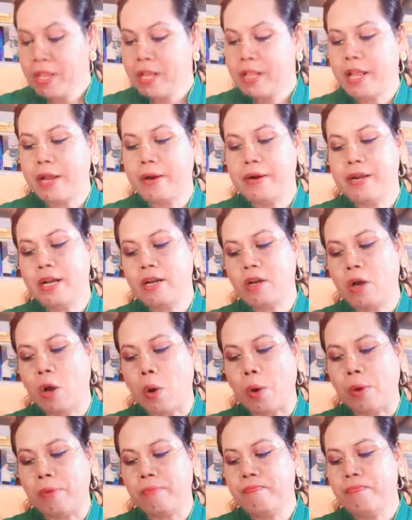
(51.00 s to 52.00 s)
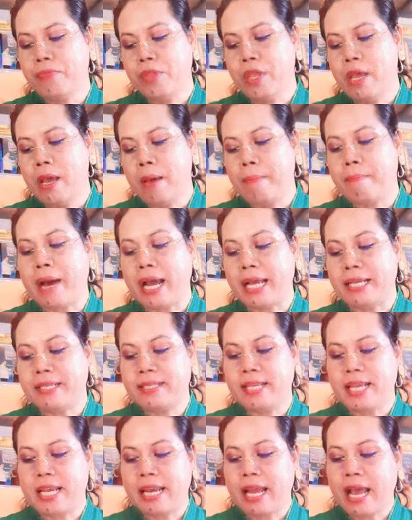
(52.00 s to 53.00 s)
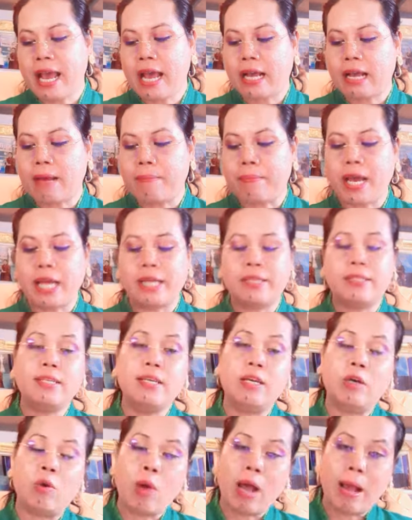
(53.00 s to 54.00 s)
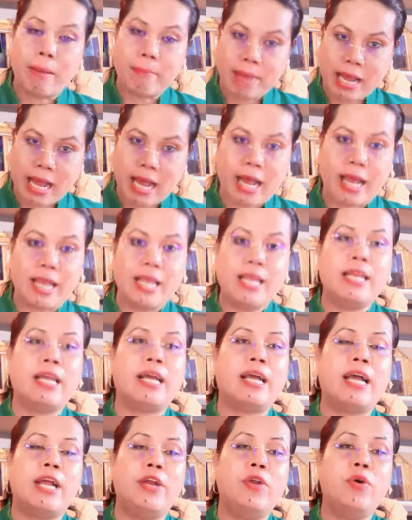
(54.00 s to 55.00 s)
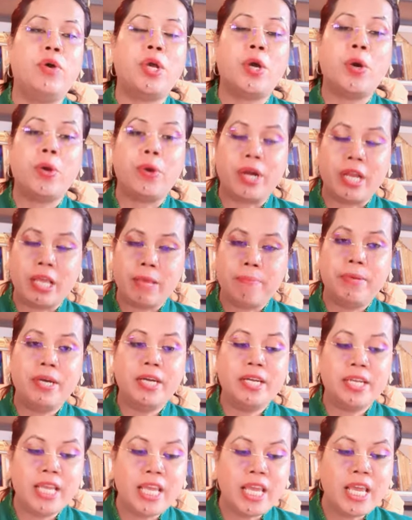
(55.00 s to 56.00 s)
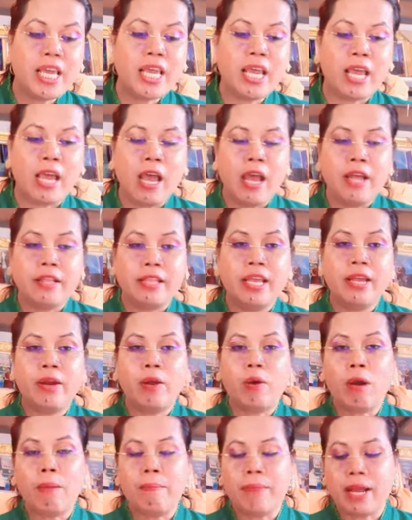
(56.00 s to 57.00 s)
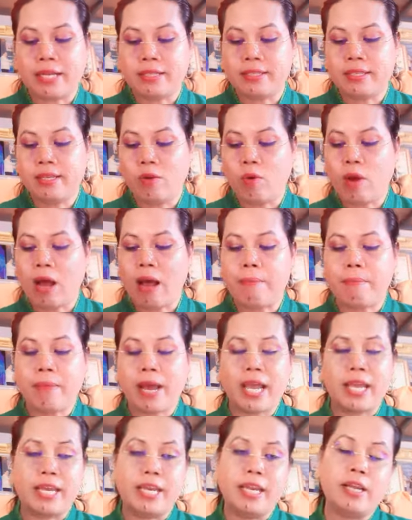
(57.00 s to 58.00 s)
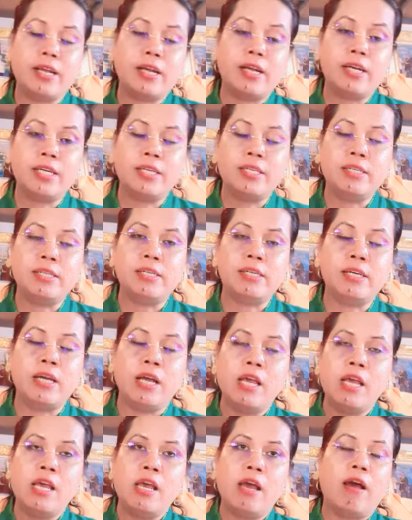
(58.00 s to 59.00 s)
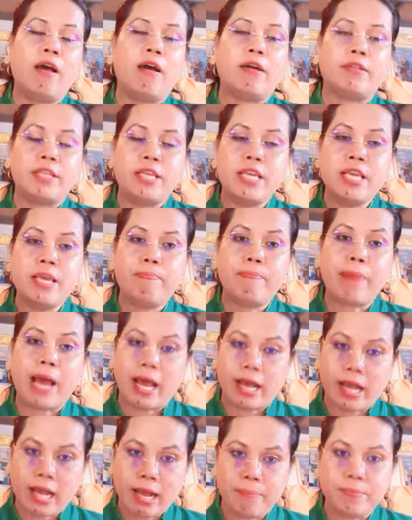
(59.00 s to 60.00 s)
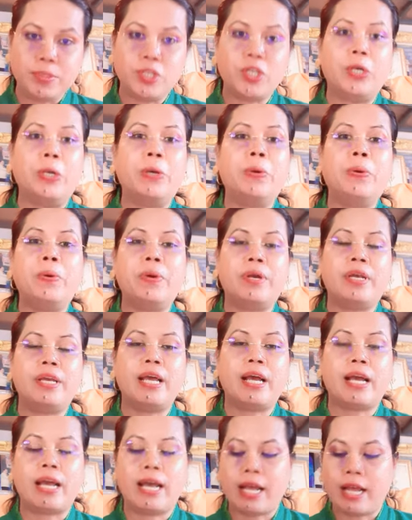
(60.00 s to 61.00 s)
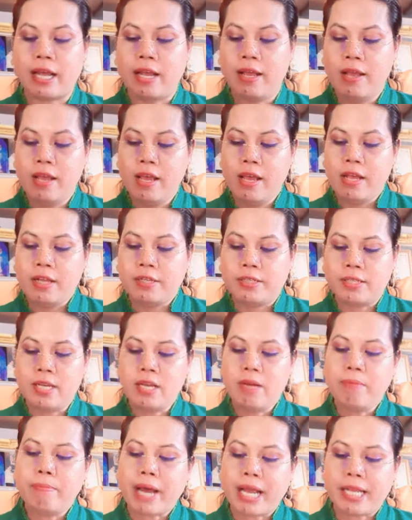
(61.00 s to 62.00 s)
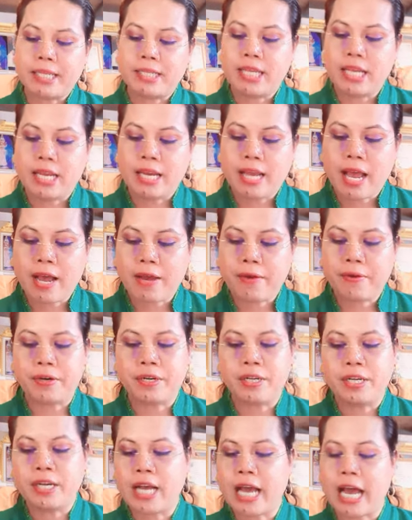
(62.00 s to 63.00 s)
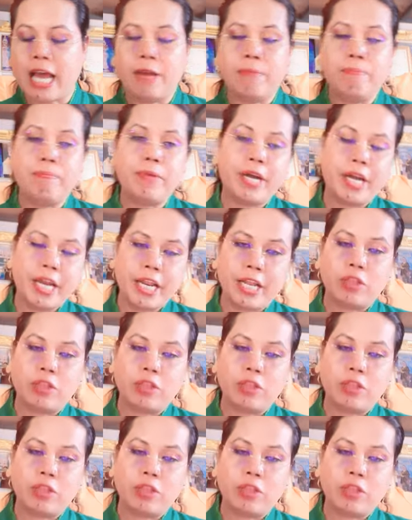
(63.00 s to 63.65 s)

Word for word: ในเรื่องของใบสีหน้ากับการสื่อความหมายนะคะ โดยกรณีพื้นที่ที่เรากำลังสื่อความหมายเนี่ยนั่นก็คืออที่ป่าคำชะโนดนะคะซึ่งใบสีหน้าหรือการประดิษ